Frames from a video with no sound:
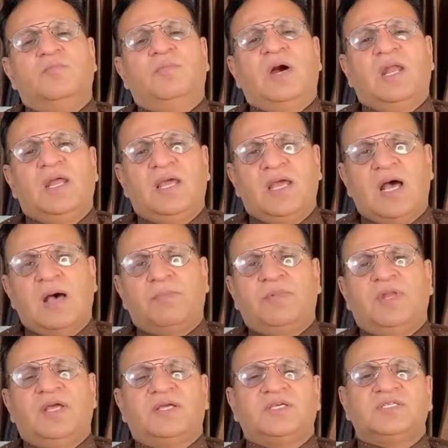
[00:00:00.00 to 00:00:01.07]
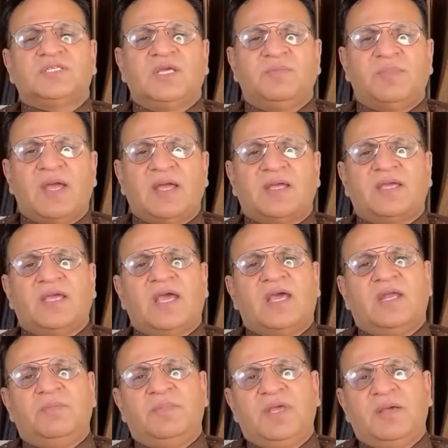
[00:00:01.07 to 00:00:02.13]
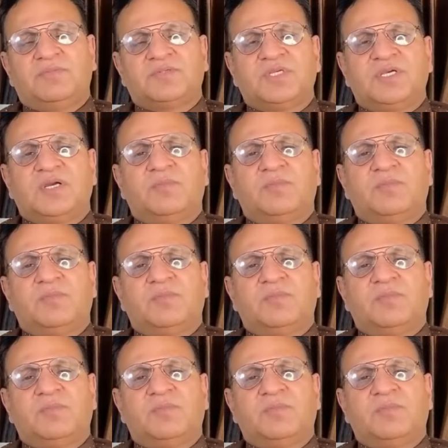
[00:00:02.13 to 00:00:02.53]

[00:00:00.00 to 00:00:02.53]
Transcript: भले आपने किसी बैंक या एनबीएफसी